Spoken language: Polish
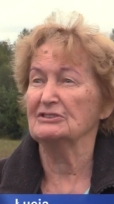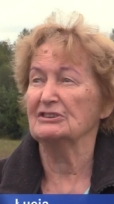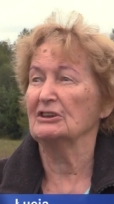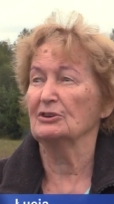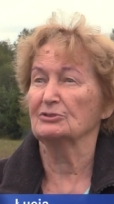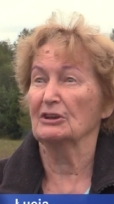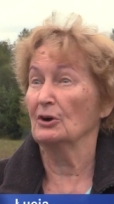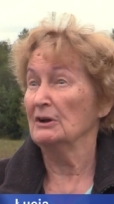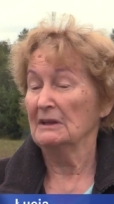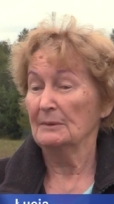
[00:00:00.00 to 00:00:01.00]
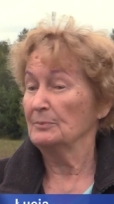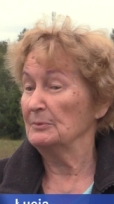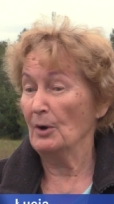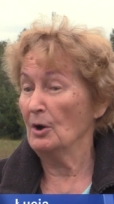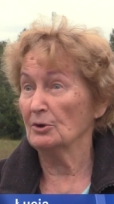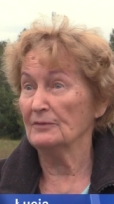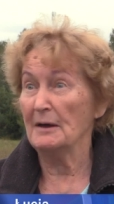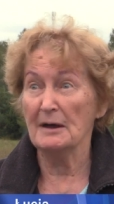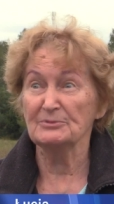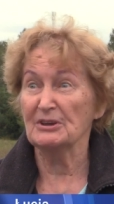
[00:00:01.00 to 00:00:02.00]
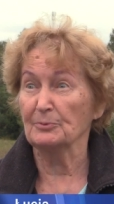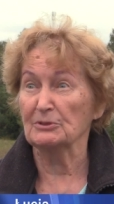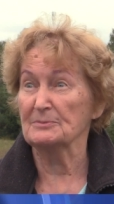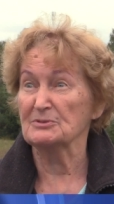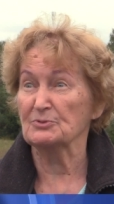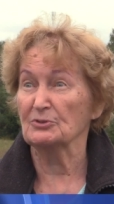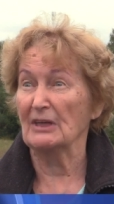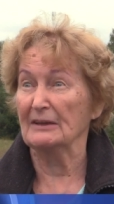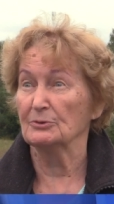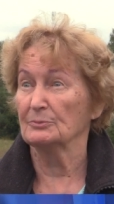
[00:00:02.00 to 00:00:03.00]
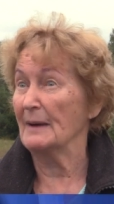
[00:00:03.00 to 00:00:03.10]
życie i o tego. Pochorowałam się po tym sprzątaniu,